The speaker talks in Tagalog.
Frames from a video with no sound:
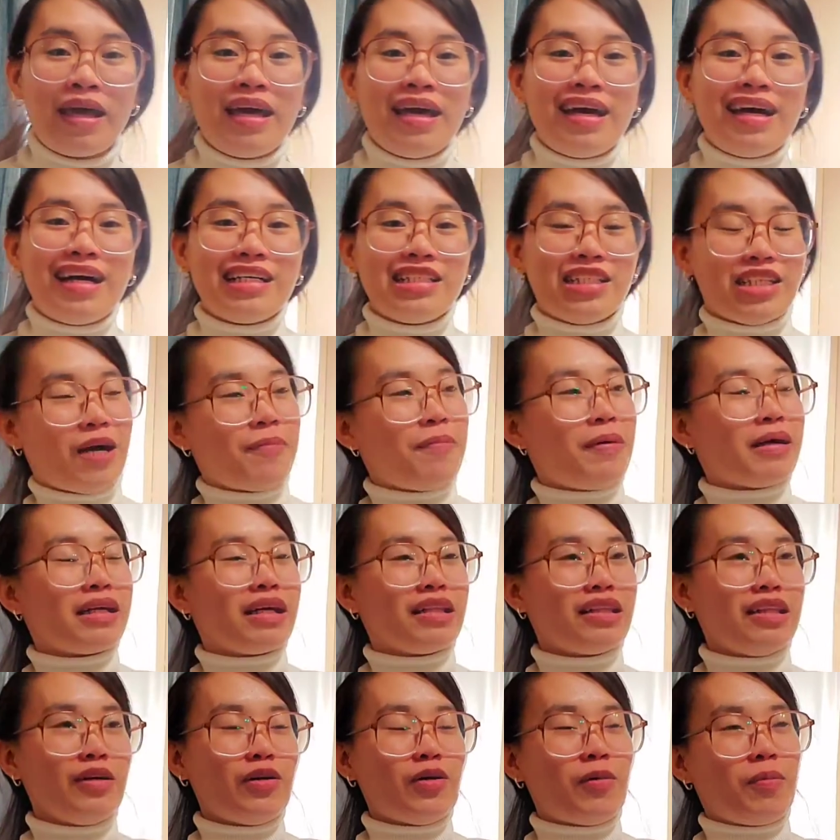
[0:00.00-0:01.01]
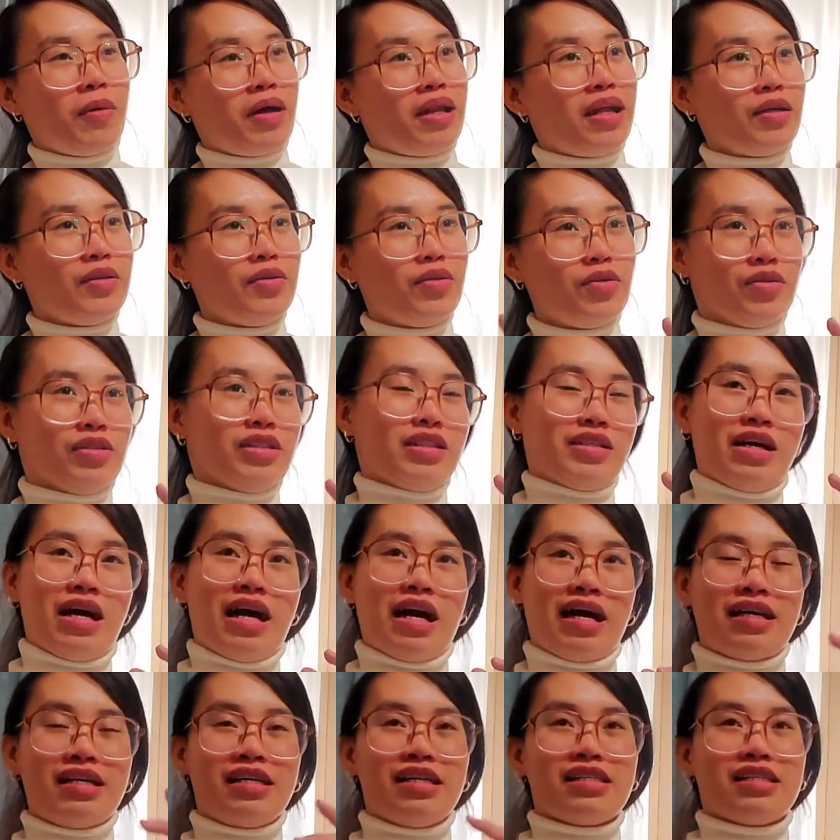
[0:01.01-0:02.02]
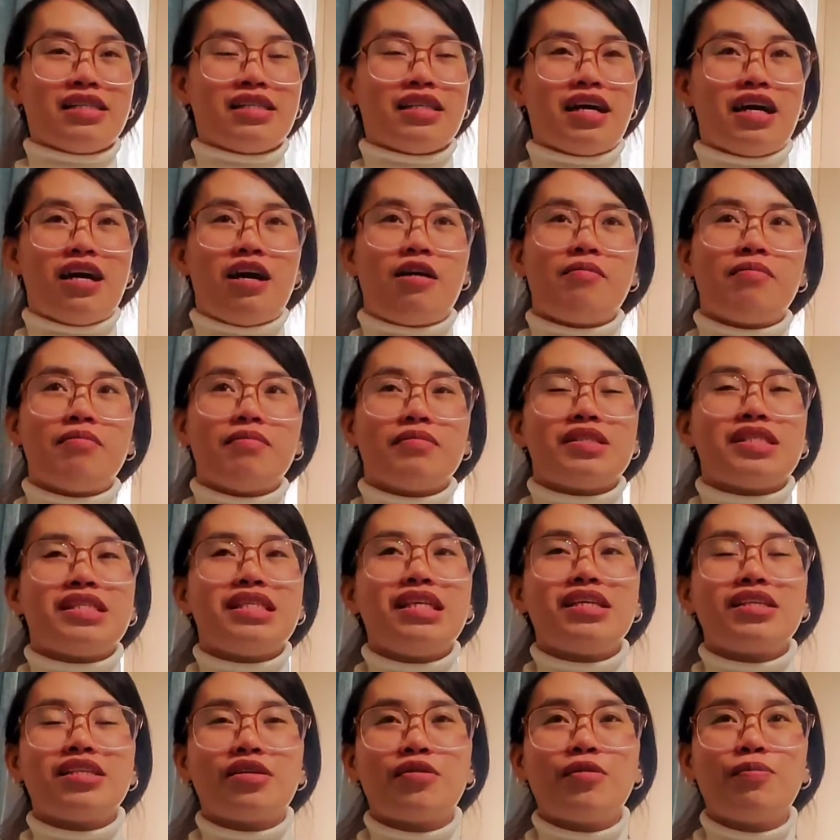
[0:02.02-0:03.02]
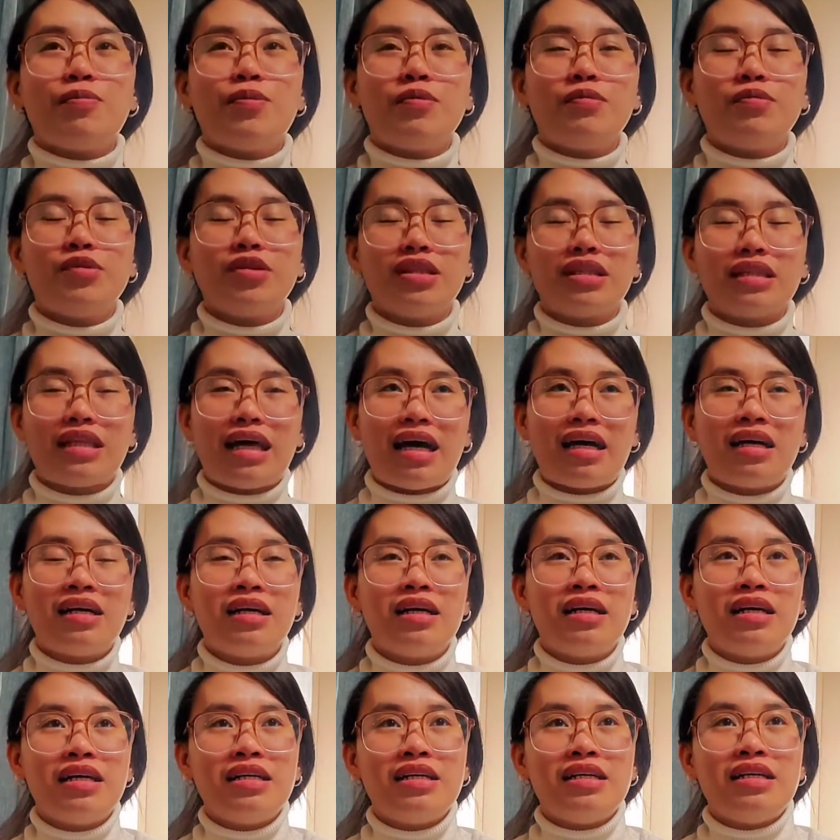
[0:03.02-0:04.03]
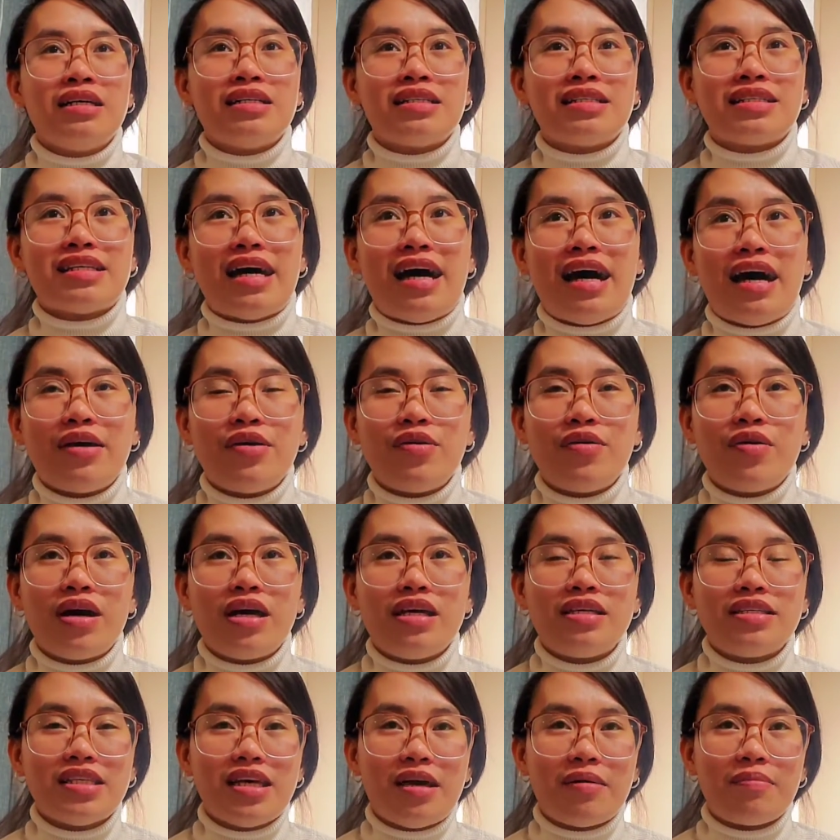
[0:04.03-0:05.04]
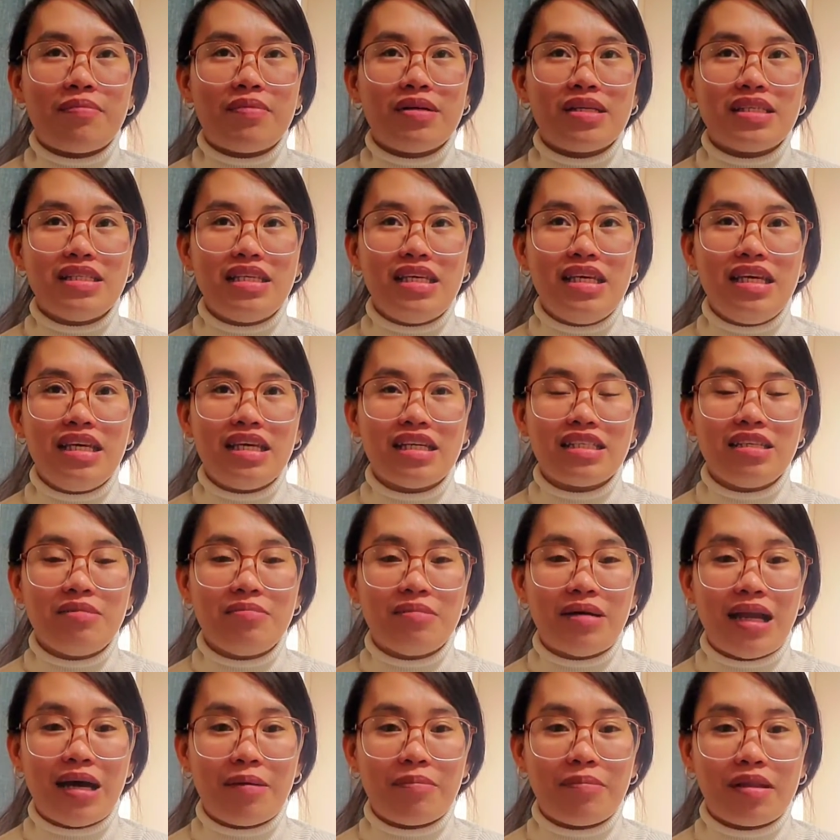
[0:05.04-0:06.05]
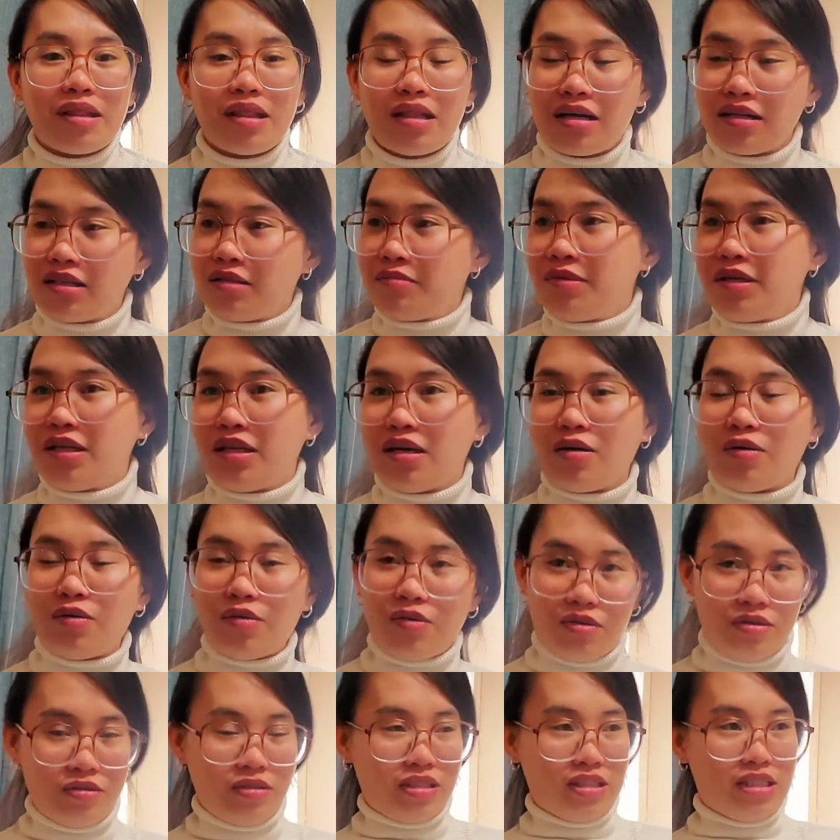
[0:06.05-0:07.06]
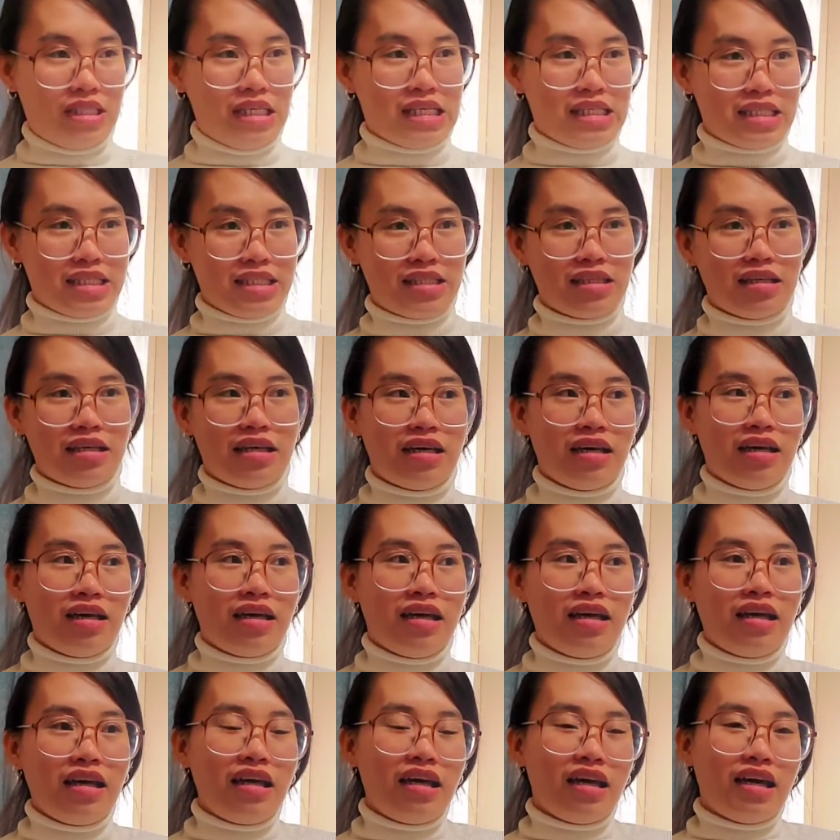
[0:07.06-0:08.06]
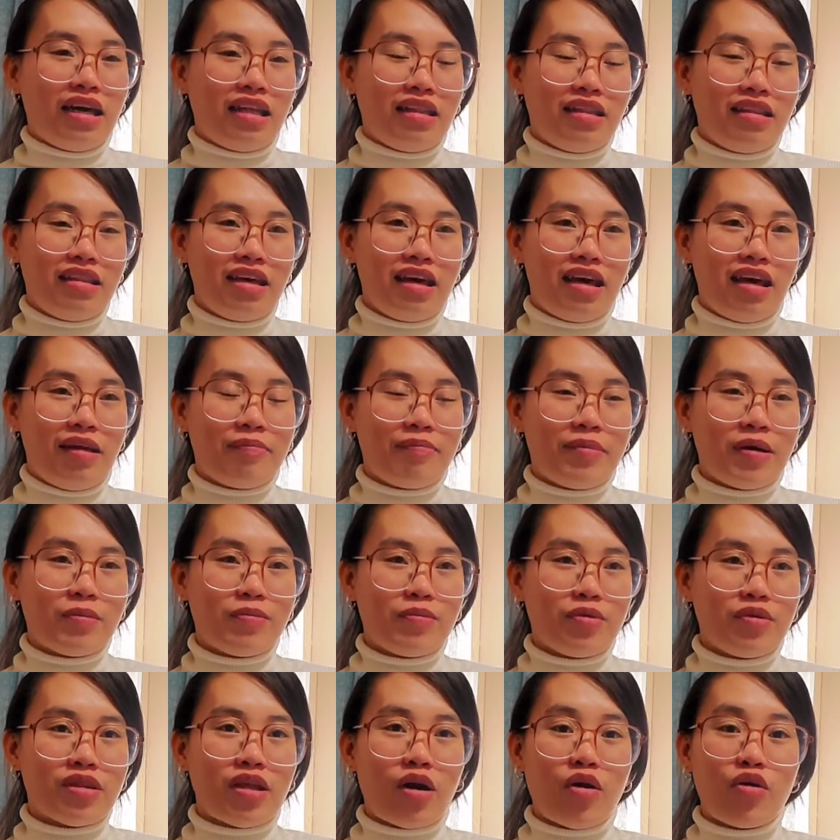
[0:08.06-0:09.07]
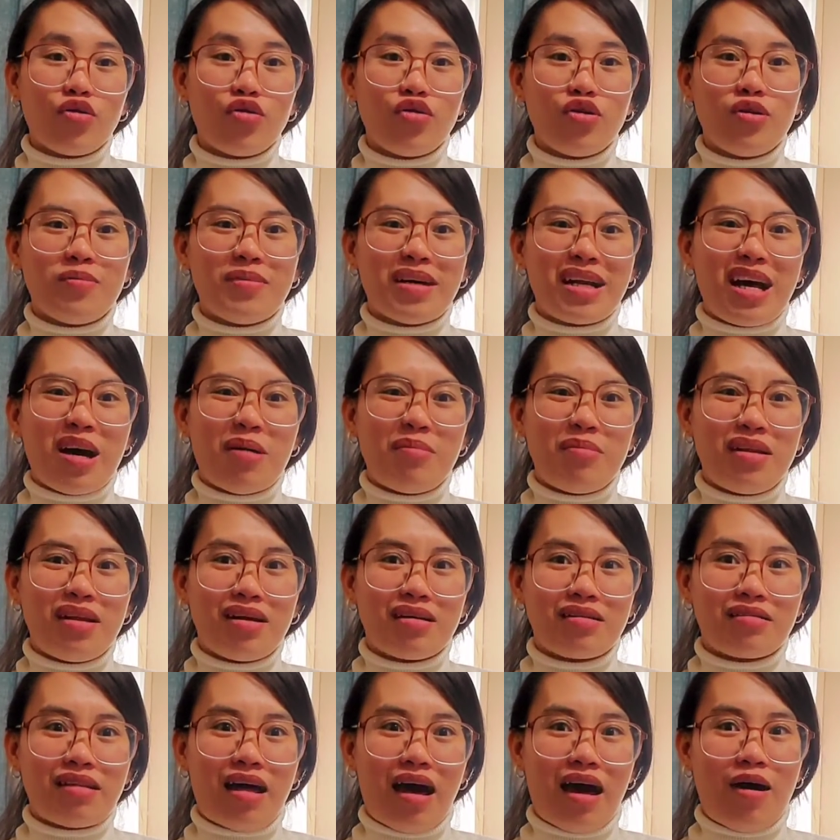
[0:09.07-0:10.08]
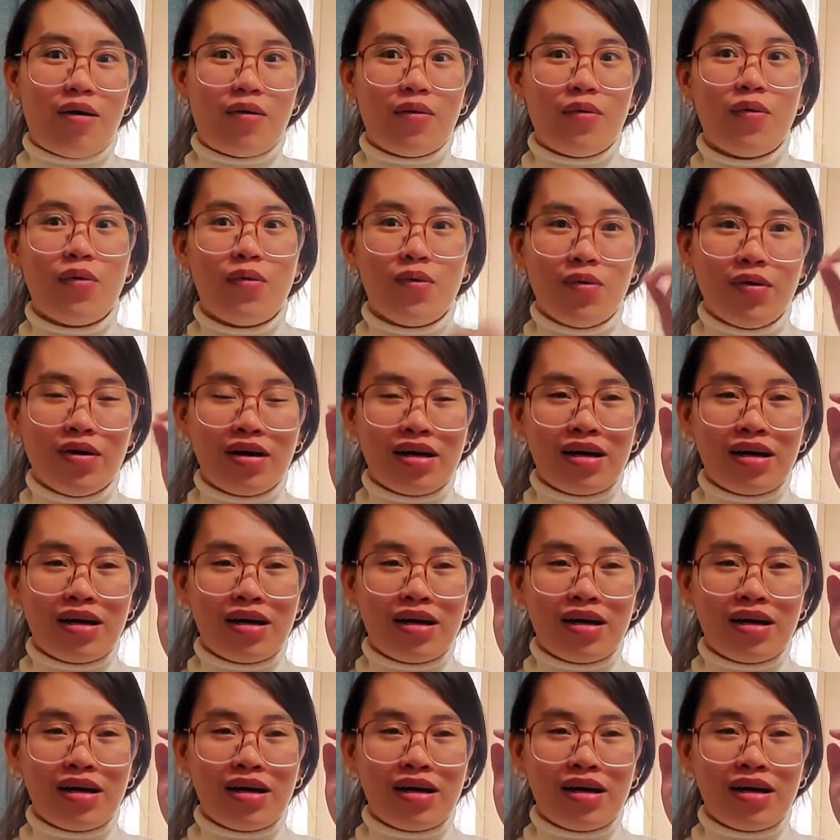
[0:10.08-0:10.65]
At saka pagdating ko pala doon guys, um, 6 ako pumunta sa US Embassy kasi malapit lang naman ako, 6. And then pagpunta ko doon marami ng tao.